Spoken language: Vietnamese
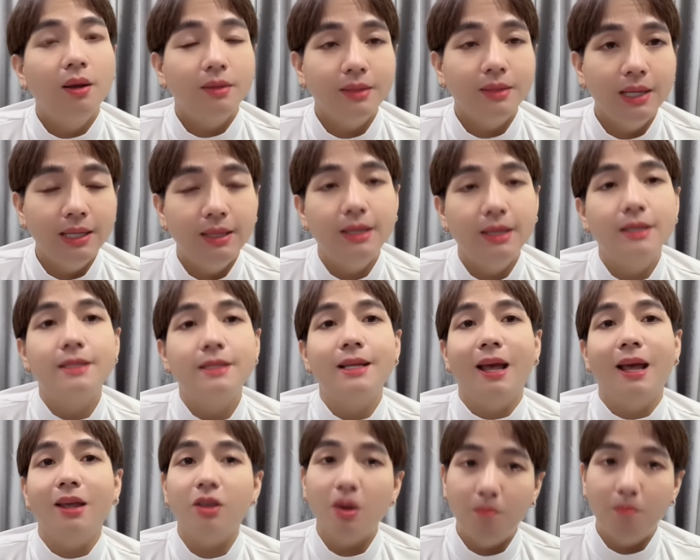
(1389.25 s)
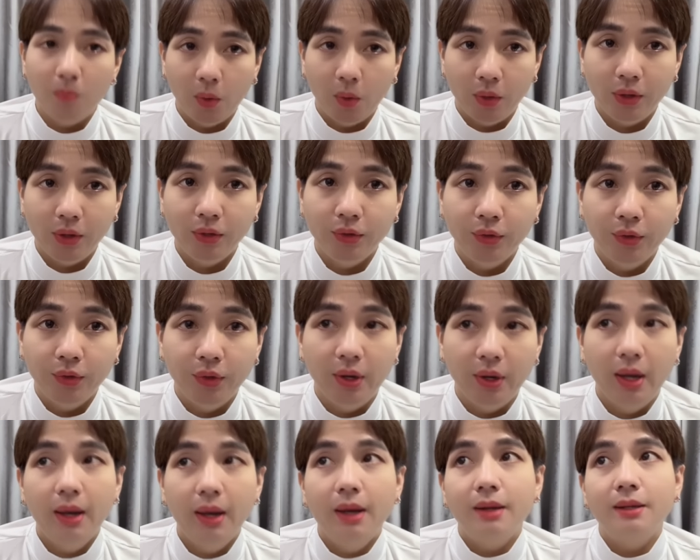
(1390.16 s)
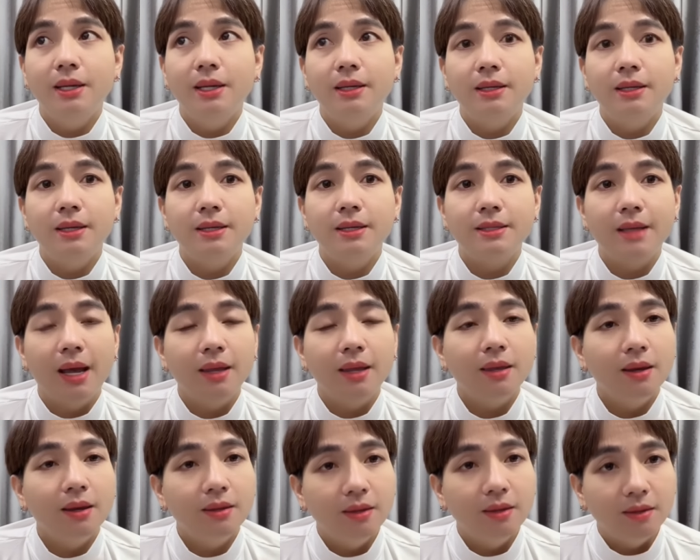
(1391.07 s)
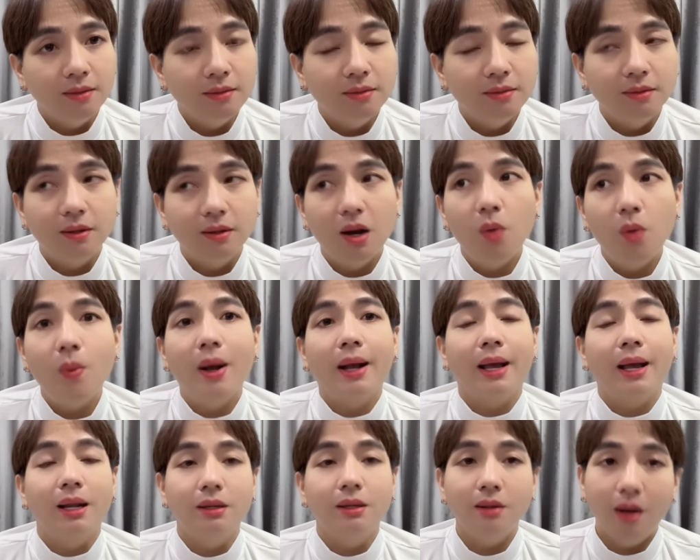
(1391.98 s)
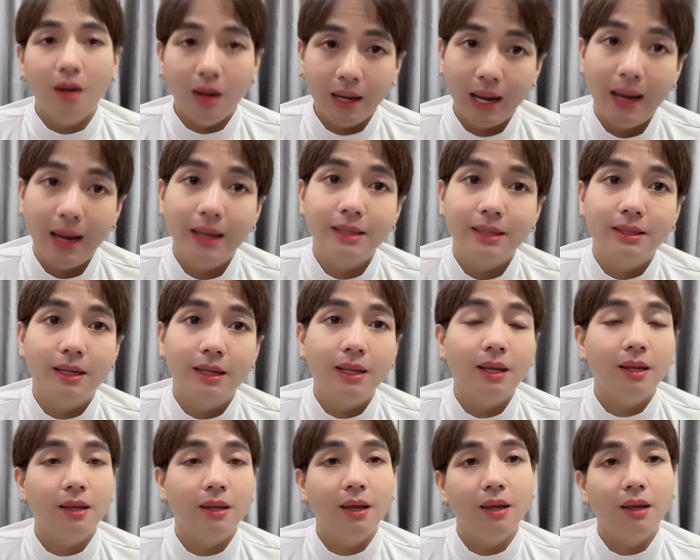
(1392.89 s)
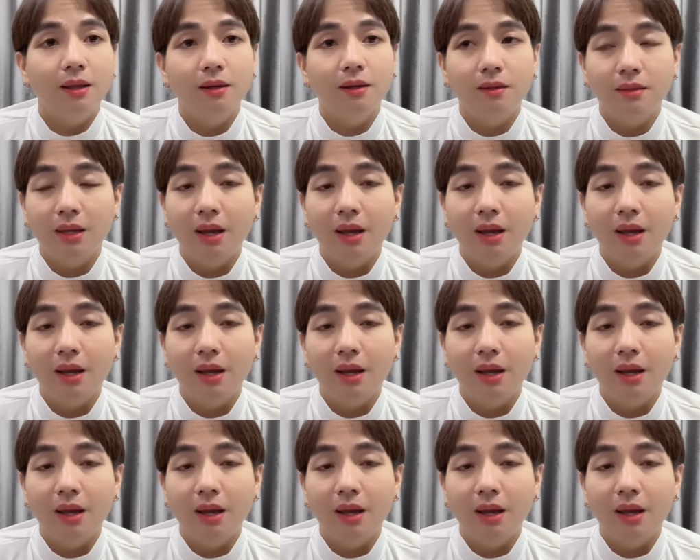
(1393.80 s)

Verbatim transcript: đi chia sẻ cho mọi người đi chia sẻ cho những người có hoàn cảnh khó khăn rồi đó thì chị